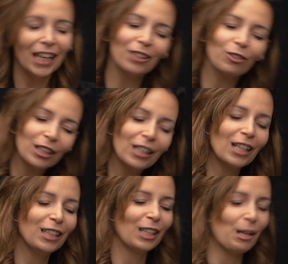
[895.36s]
nie, no
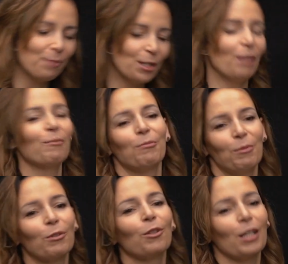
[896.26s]
generalnie, tak jak powiedziałam,
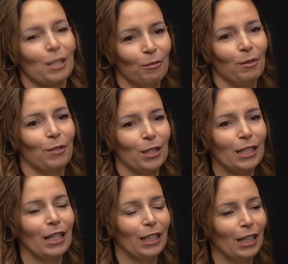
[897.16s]
robimy to na sobie, więc
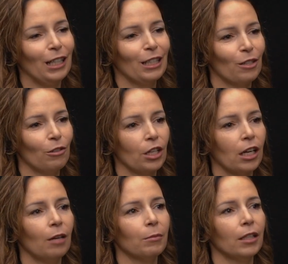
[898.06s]
generalnie z
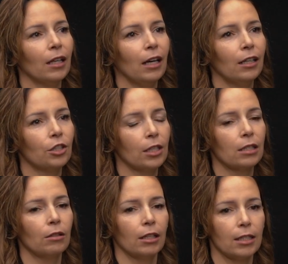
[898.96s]
koleżankami, ale
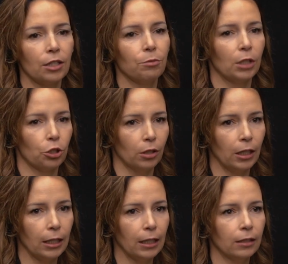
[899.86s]
często jak jesteśmy na
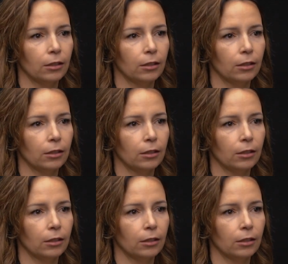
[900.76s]
szkoleniach,